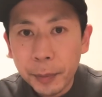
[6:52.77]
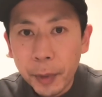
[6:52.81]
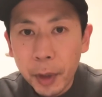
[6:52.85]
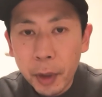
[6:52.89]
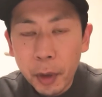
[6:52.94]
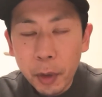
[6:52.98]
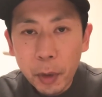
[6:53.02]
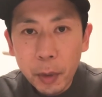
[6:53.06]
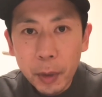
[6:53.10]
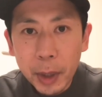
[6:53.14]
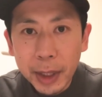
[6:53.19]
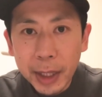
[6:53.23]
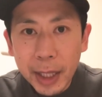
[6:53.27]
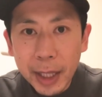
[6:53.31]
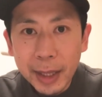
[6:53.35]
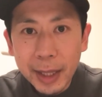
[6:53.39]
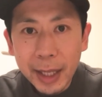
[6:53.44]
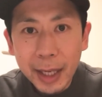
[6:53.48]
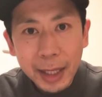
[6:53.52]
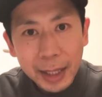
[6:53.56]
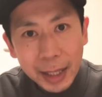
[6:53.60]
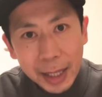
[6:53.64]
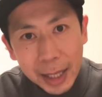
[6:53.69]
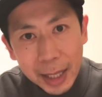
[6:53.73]
今日はなんだ
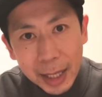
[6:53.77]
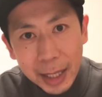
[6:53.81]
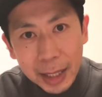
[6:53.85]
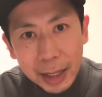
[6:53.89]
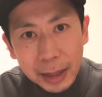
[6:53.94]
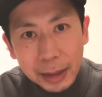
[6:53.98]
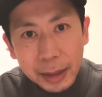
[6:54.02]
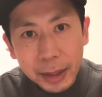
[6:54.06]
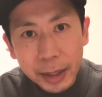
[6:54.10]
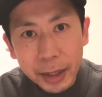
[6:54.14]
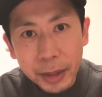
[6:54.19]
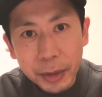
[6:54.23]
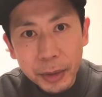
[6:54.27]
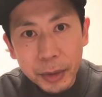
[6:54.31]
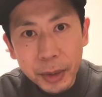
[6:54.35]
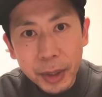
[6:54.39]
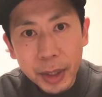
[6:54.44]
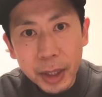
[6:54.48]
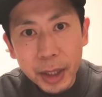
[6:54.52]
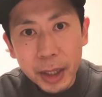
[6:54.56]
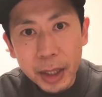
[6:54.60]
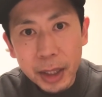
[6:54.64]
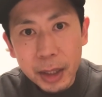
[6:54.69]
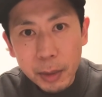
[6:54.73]
かなっていう
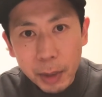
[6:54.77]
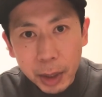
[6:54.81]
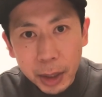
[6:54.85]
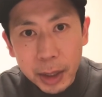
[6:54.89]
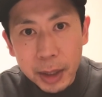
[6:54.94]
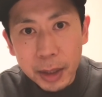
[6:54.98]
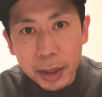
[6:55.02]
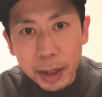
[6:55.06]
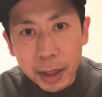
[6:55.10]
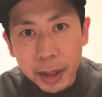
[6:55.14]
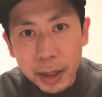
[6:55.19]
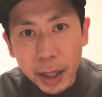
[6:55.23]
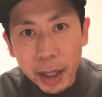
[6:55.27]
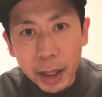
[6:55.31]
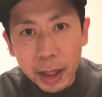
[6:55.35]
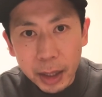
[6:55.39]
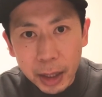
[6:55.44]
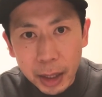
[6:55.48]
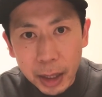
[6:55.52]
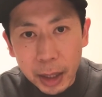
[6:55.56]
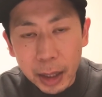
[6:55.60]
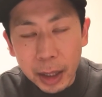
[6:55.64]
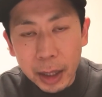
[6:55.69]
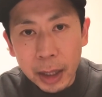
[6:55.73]
日にはですね是
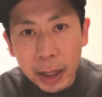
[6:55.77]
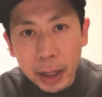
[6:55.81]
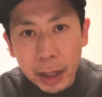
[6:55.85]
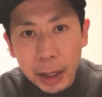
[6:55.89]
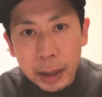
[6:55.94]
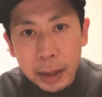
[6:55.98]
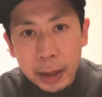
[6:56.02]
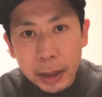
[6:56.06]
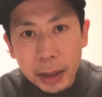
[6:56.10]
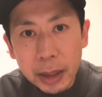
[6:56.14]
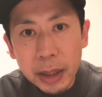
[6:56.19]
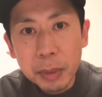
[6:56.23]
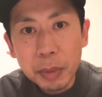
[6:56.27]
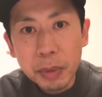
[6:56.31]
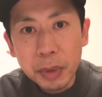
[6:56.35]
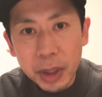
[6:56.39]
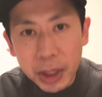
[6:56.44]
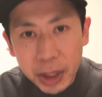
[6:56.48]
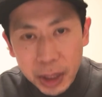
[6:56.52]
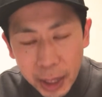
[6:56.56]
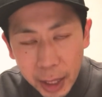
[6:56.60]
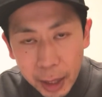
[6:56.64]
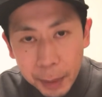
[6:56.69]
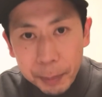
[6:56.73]
非自分
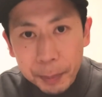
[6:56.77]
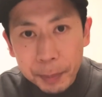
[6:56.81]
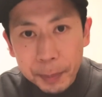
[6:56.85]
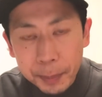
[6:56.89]
にね